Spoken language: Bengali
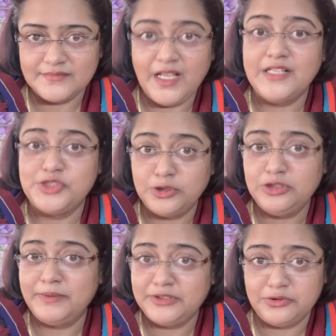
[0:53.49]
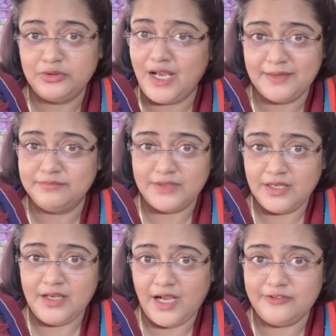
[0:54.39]
হ্যাঁ ছোট্ট পাথরের টুকরো হার্ম
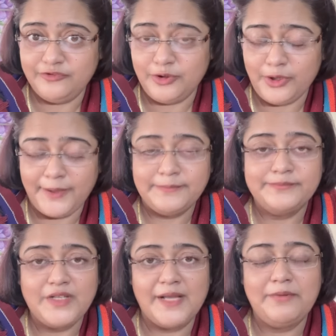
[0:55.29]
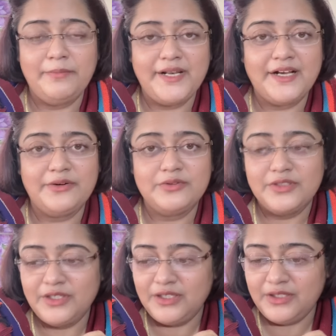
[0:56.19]
হার্মফুল নয় হার্ম হবে না কারণ
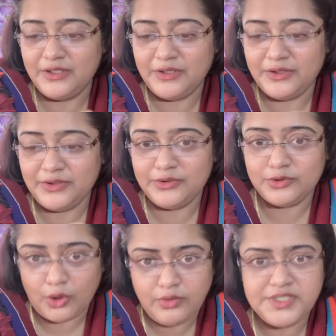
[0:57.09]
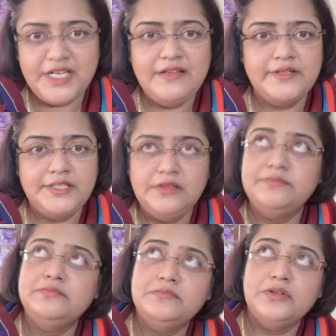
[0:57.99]
তো তখন সেই লেবারটি
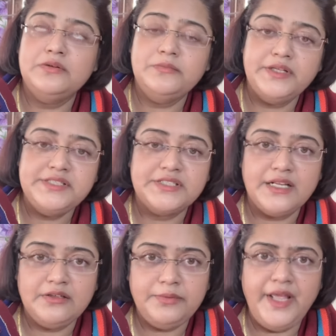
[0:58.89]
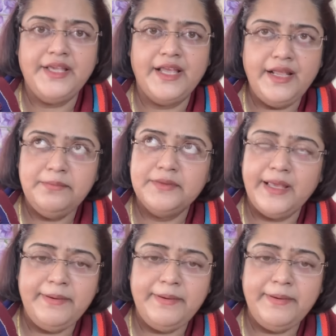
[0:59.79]
এরকম করে চিৎকার করে বলে এই কে রে কে